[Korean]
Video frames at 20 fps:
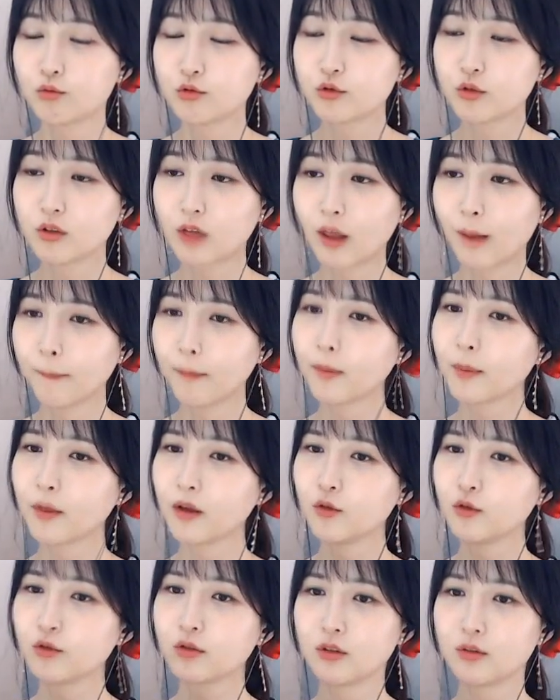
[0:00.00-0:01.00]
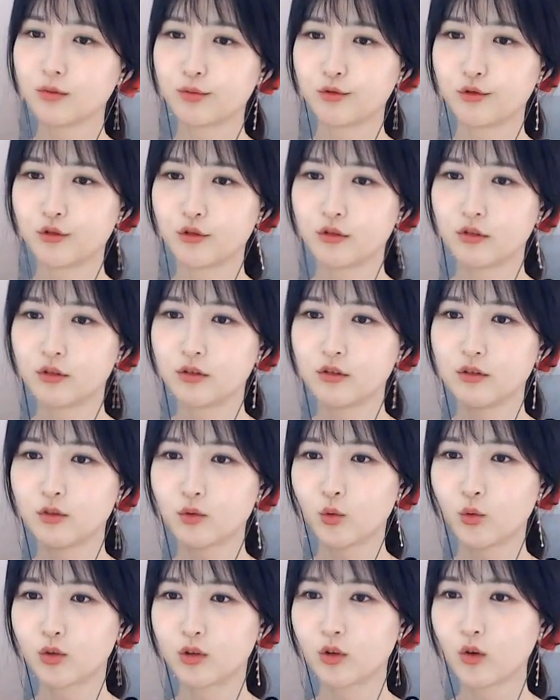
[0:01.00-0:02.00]
근데 담배 피우시는 분들은
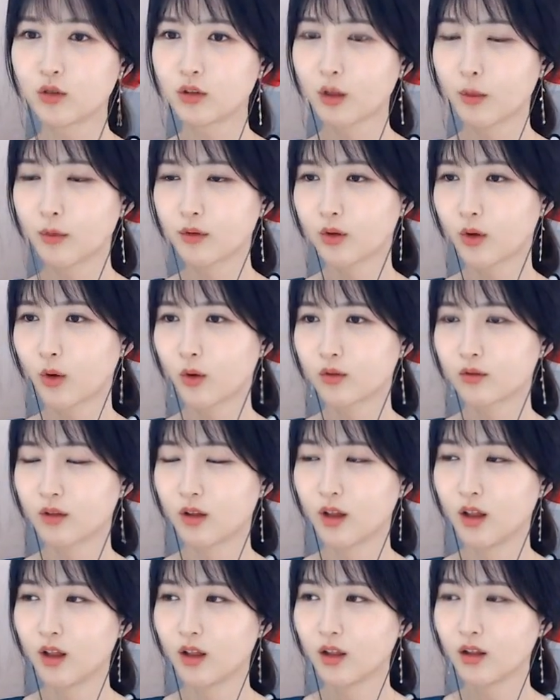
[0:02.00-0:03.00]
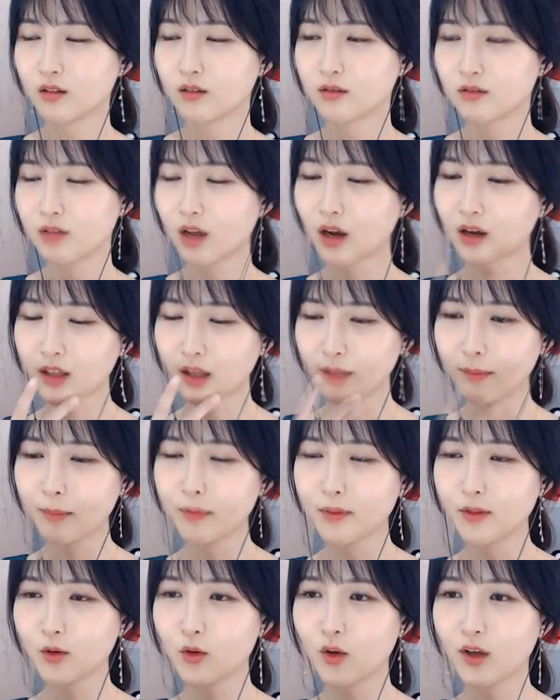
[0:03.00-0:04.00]
또 그렇다면서요. 자기 담배
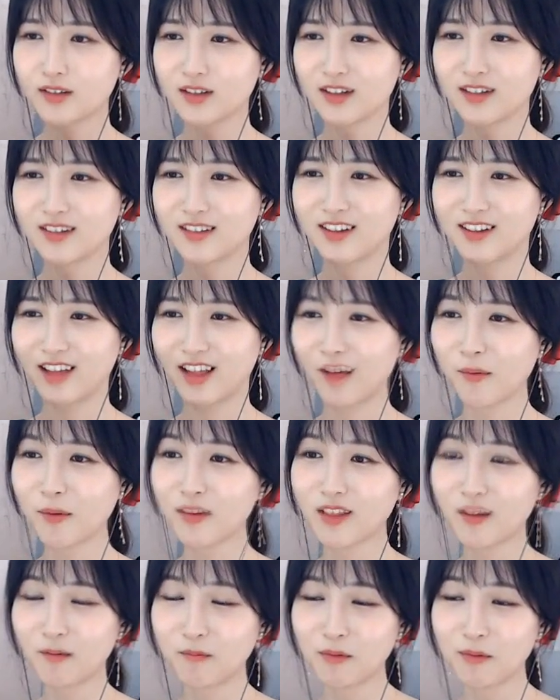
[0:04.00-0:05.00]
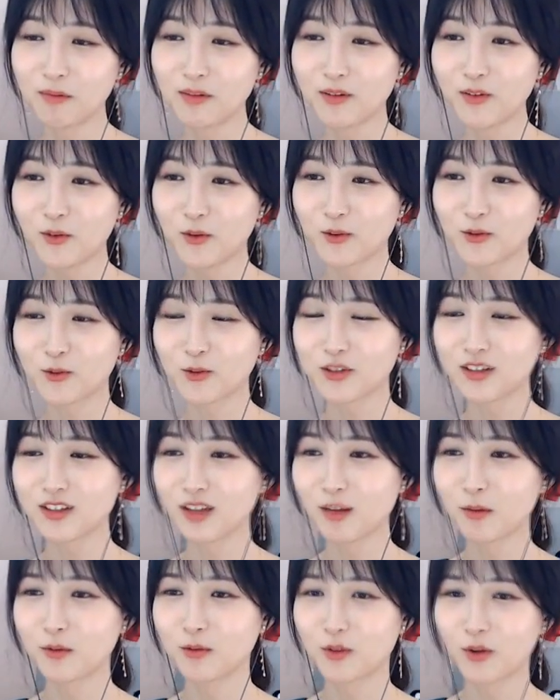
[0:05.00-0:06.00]
피는 건 괜찮은데 남의 담배 피는 건 또
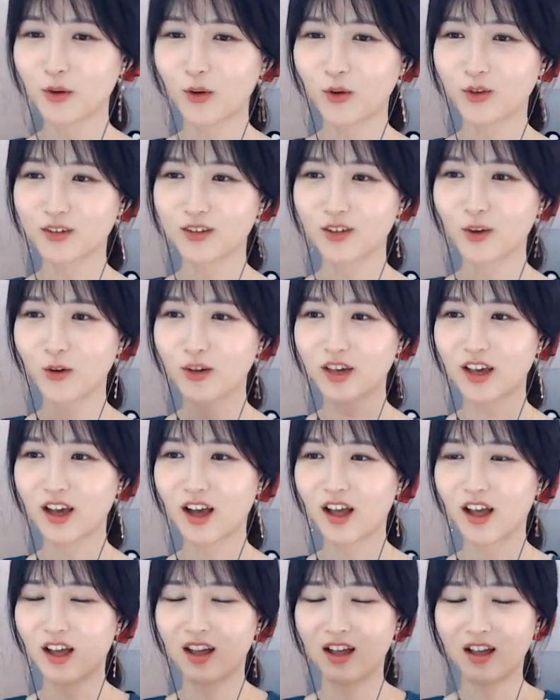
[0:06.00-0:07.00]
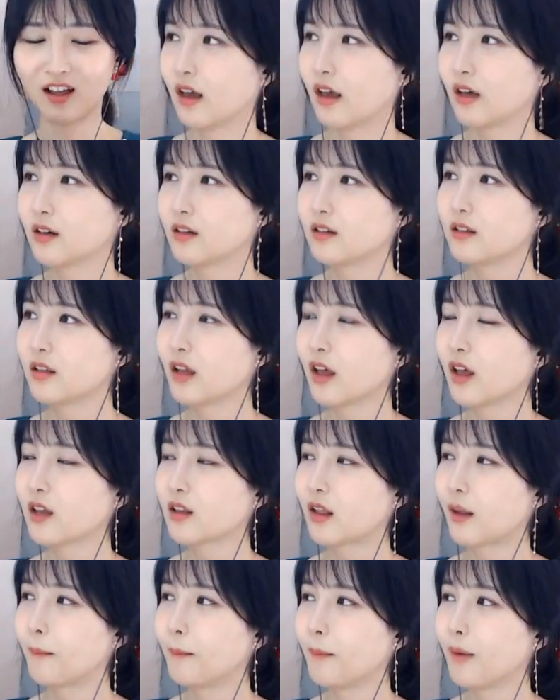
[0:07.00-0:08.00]
싫다면서요. 그 연기가. 예, 근데
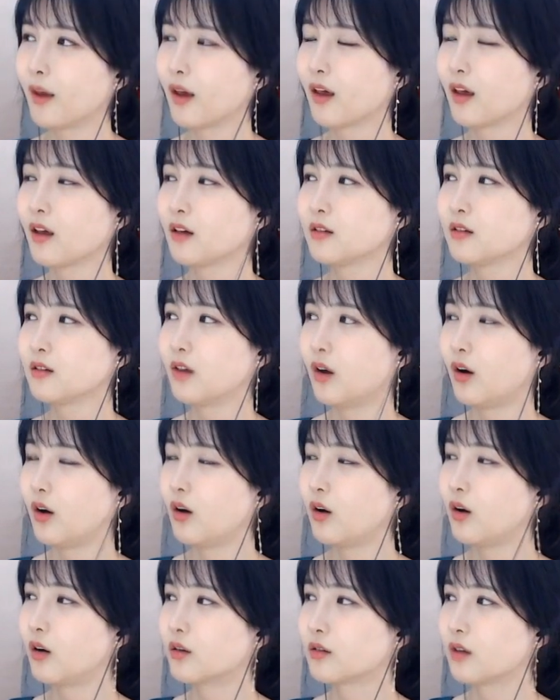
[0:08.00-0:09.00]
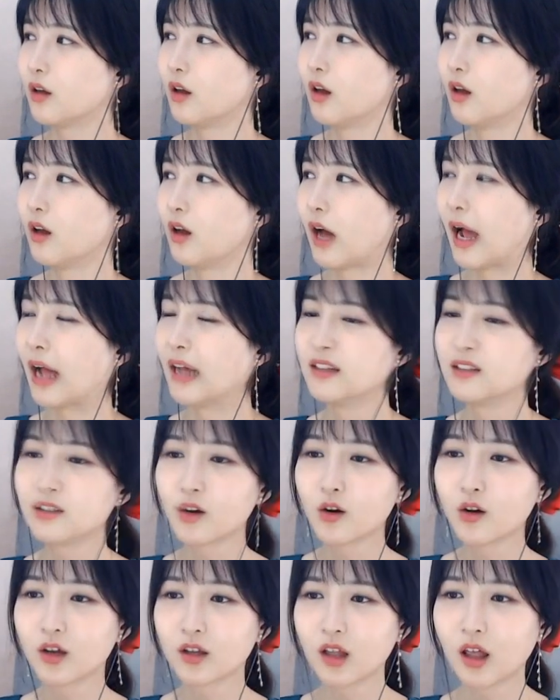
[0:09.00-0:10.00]
담배 그쵸
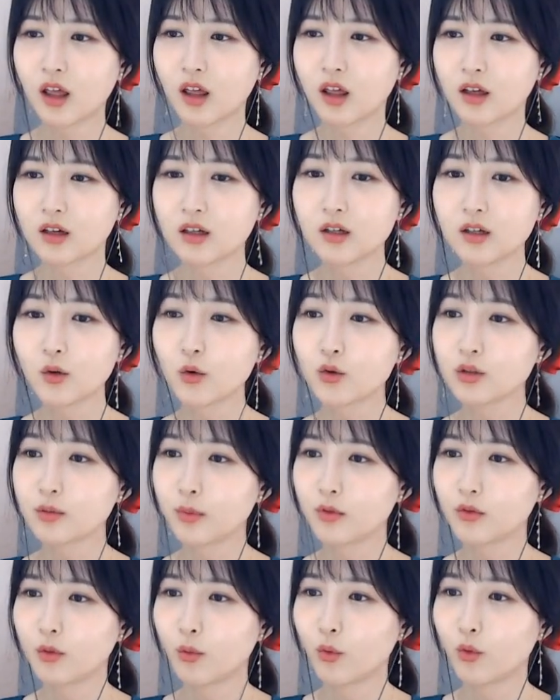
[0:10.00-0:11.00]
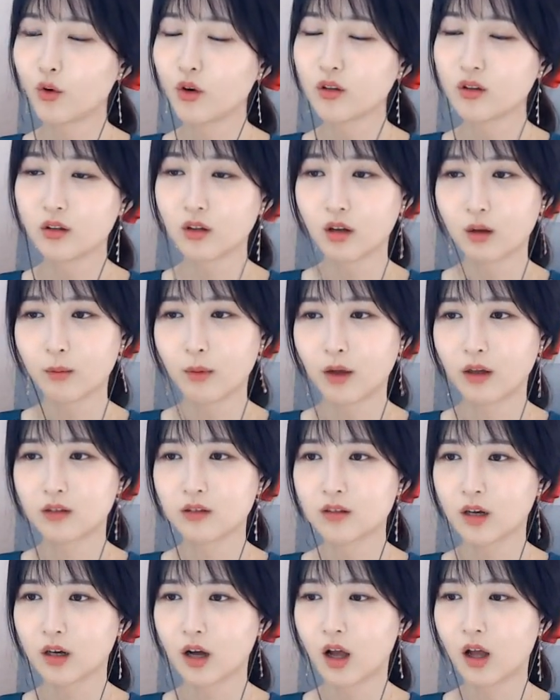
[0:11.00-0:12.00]
안쓰럽긴 해. 끊고 싶어도 못 끊는 사람
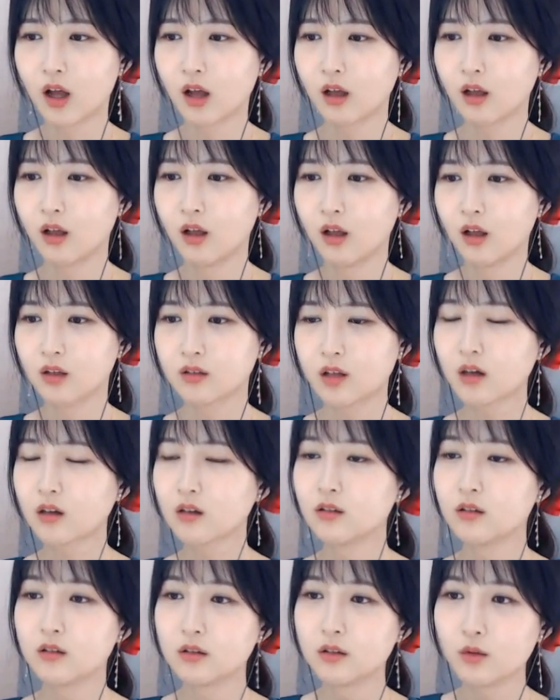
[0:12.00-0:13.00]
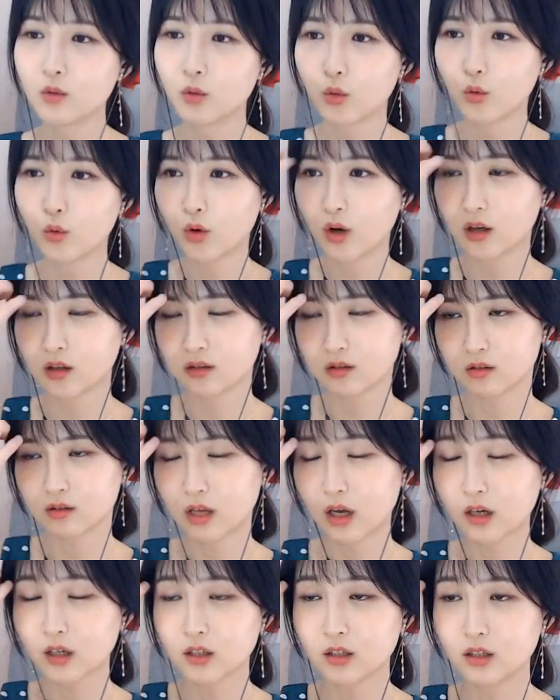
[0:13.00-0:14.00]
많으니까 자기 의지로
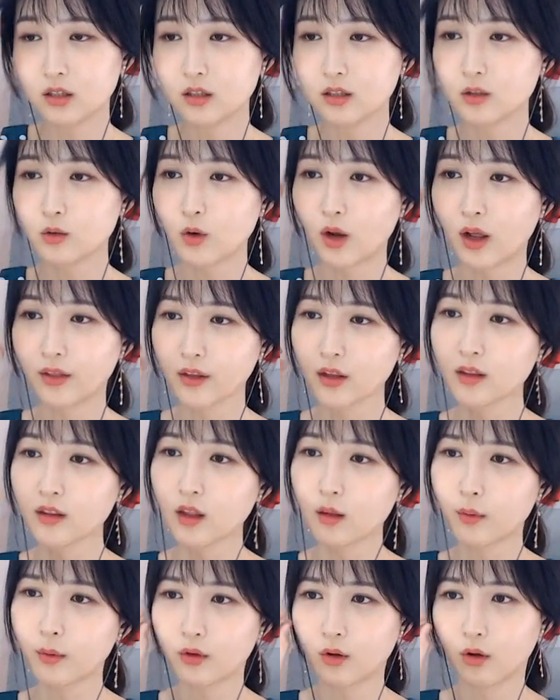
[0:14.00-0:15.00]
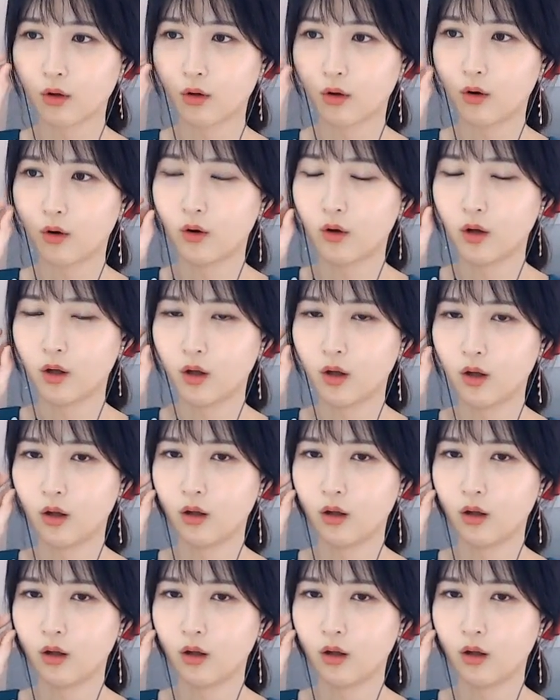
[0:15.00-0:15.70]
안 된다면서요.